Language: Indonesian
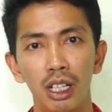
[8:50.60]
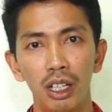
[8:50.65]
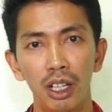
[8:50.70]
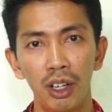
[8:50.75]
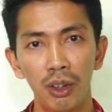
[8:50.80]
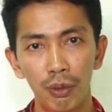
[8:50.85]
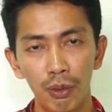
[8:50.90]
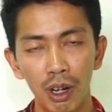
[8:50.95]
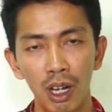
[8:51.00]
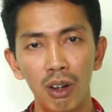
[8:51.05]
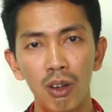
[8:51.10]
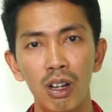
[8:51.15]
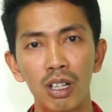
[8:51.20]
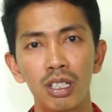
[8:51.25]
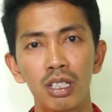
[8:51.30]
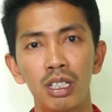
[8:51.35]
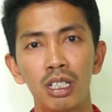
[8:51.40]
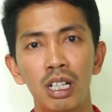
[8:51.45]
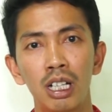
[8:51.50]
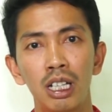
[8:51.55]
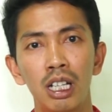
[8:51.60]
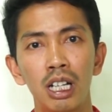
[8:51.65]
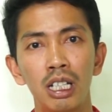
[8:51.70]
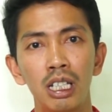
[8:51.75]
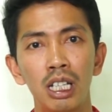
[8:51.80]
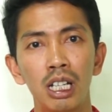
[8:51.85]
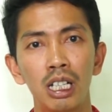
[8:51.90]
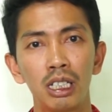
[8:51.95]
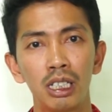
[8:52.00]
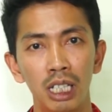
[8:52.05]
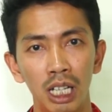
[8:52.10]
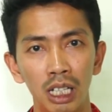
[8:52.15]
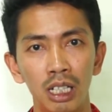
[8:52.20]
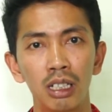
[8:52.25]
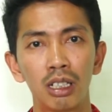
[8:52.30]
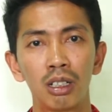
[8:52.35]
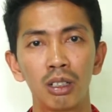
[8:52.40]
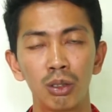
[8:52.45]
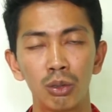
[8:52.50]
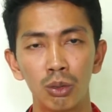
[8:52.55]
evaluasi datanya dan
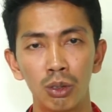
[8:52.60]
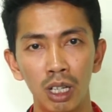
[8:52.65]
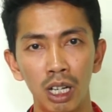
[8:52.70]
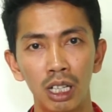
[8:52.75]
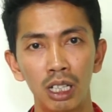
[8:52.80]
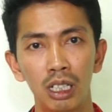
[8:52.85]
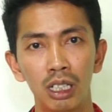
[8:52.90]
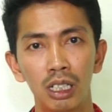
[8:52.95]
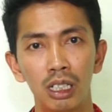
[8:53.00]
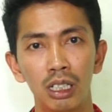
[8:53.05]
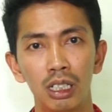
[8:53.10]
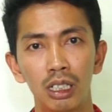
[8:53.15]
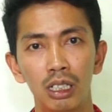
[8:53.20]
tentukan